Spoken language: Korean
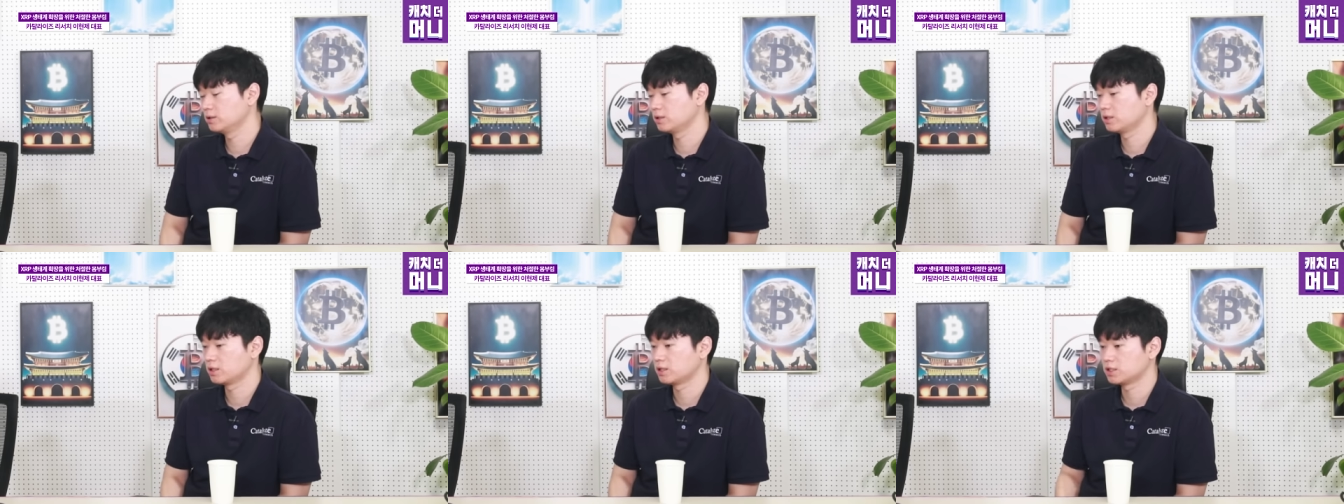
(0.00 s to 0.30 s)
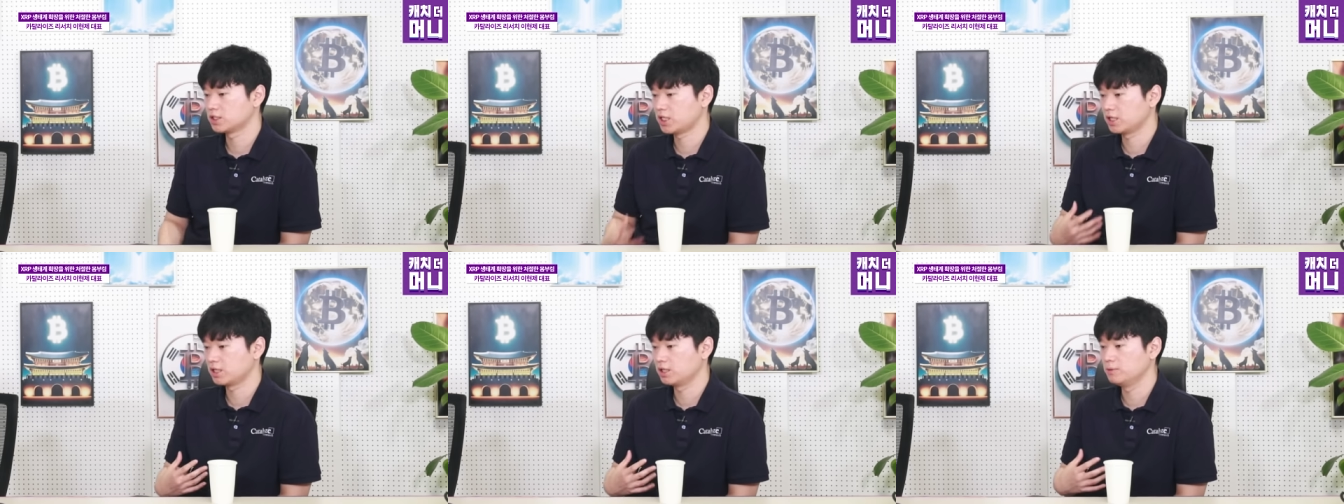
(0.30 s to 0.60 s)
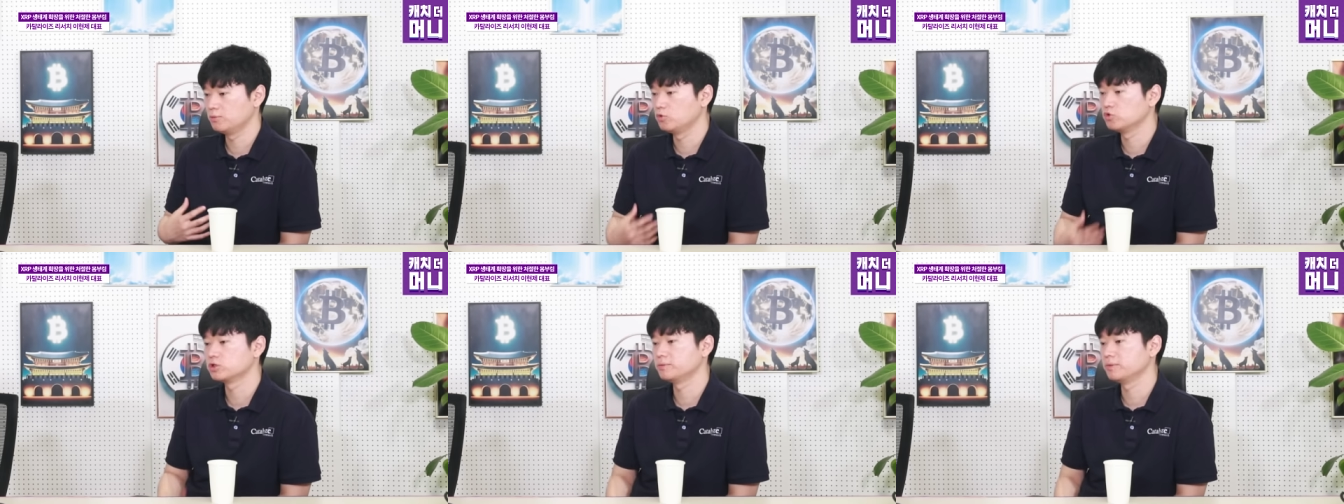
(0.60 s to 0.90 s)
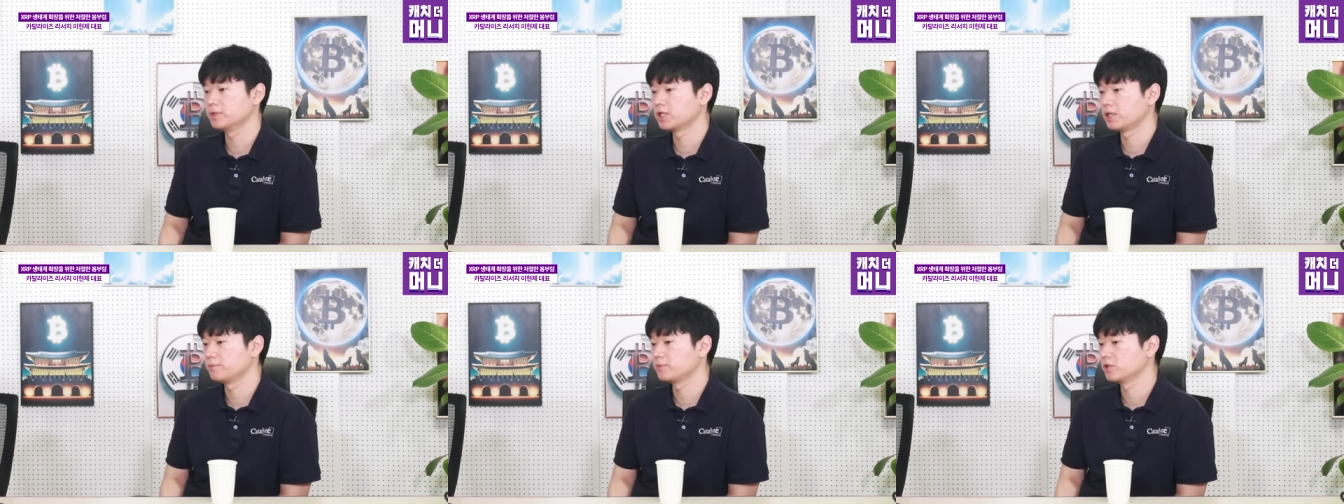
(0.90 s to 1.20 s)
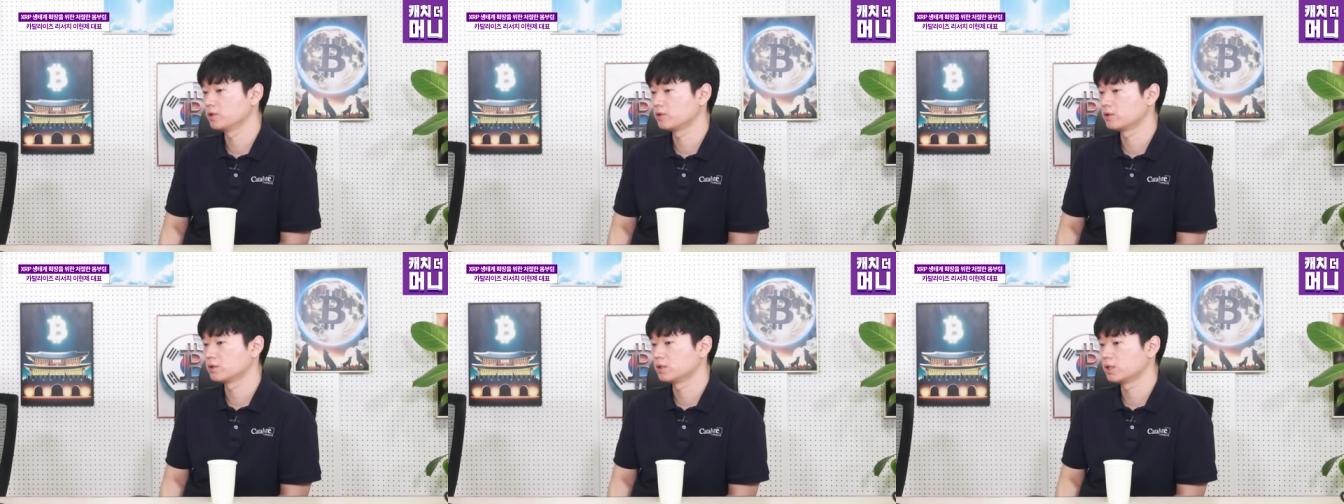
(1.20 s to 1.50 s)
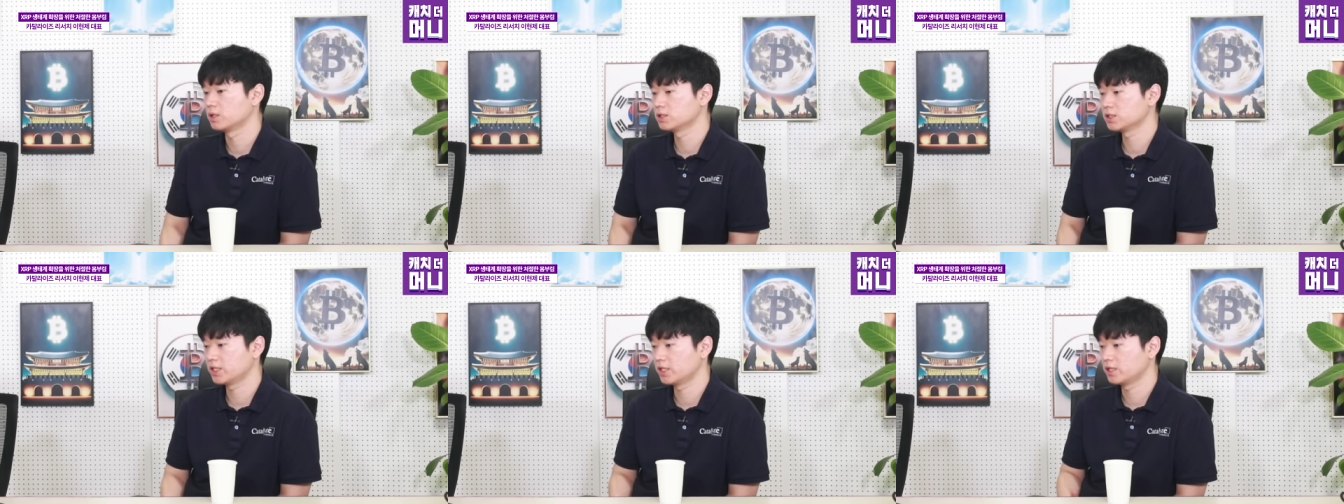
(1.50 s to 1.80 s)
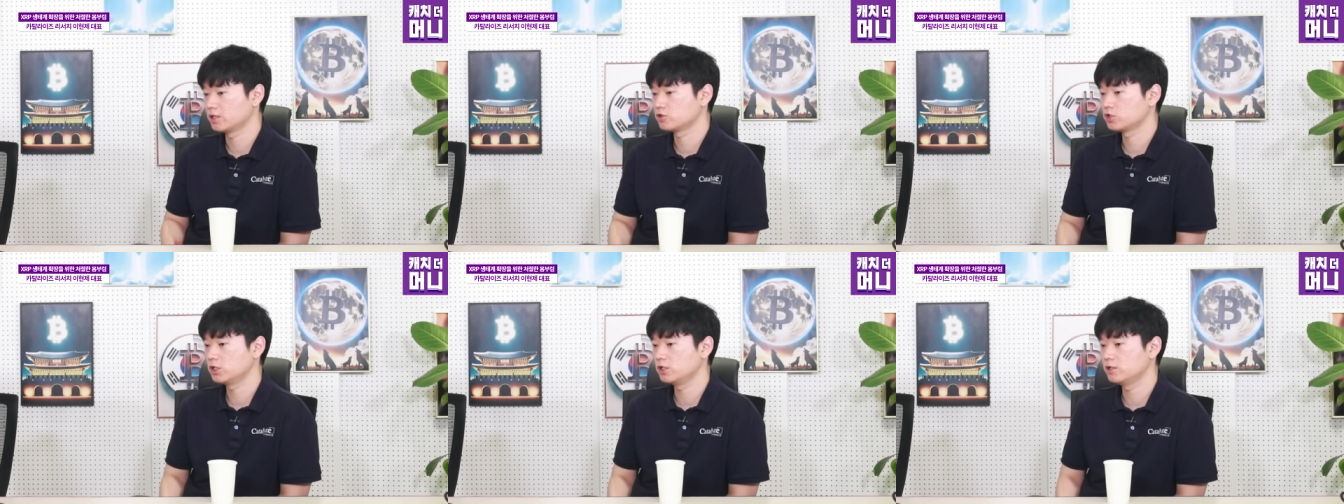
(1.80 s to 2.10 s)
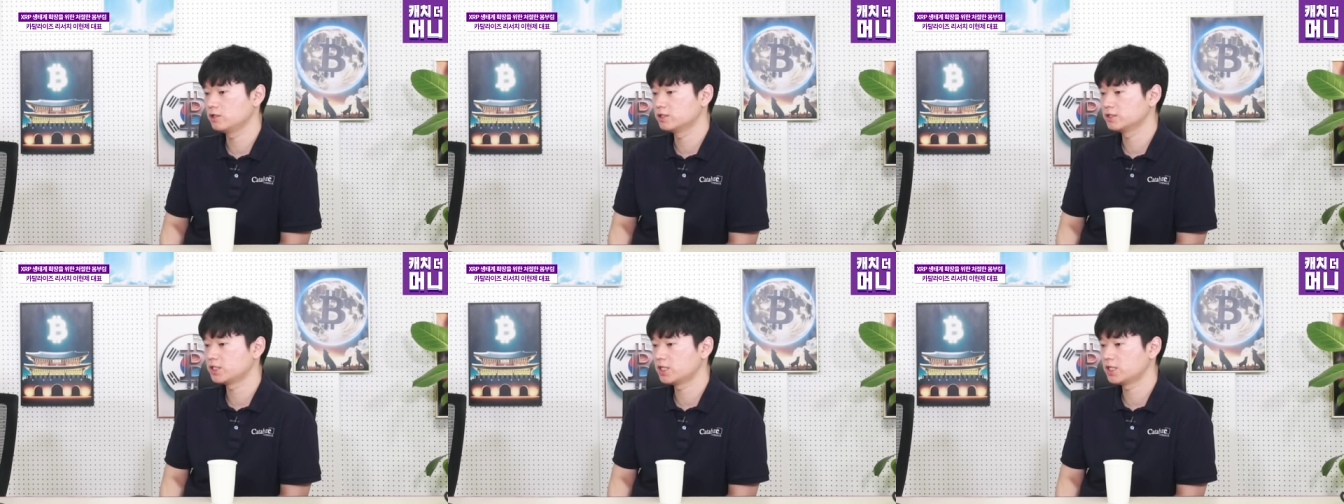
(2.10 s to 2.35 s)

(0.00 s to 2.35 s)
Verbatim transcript: 그러니까 자기 모습이 담겨 있거나 자기가 촬영한